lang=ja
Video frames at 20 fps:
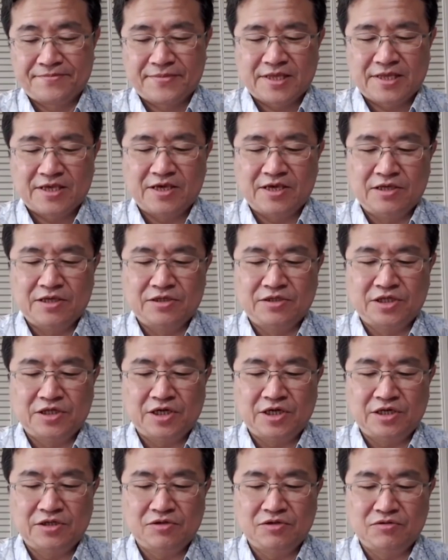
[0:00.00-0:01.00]
減
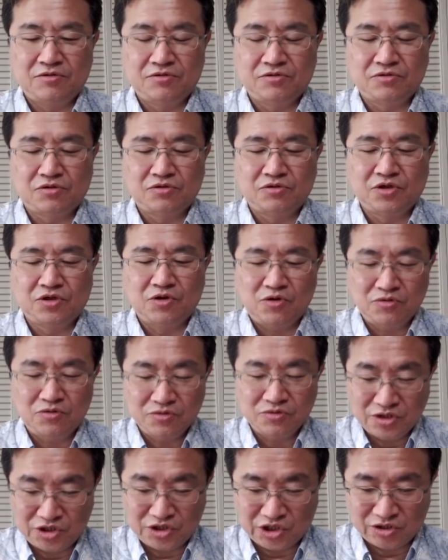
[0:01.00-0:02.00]
税日本と日本
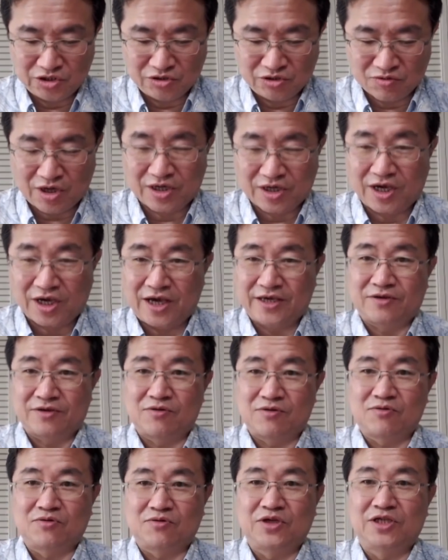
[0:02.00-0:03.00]
維新の会が、はい、こ
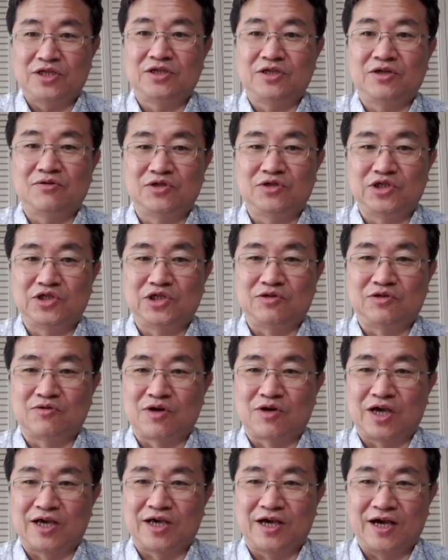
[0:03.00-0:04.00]
こで日本維新の
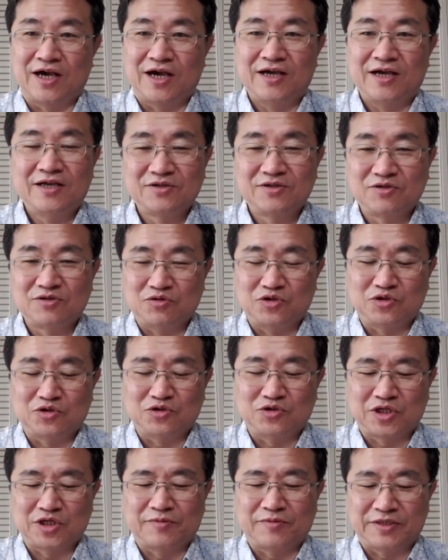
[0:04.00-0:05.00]
会が登場し
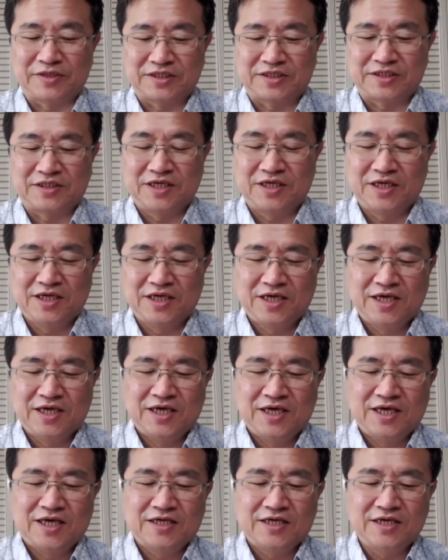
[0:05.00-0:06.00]
てきます。
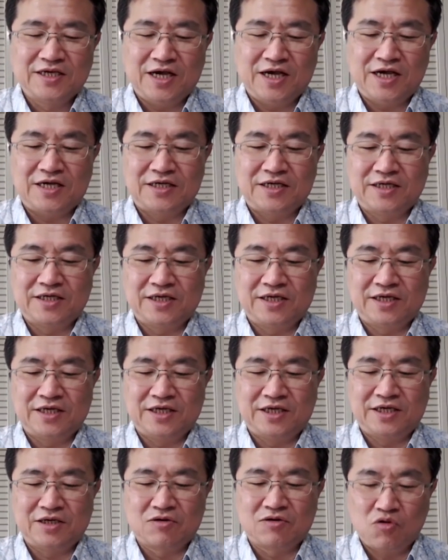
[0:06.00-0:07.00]
うん、が、
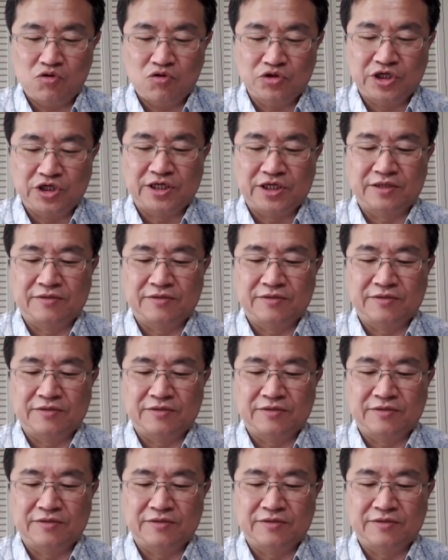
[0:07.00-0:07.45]
えー、公認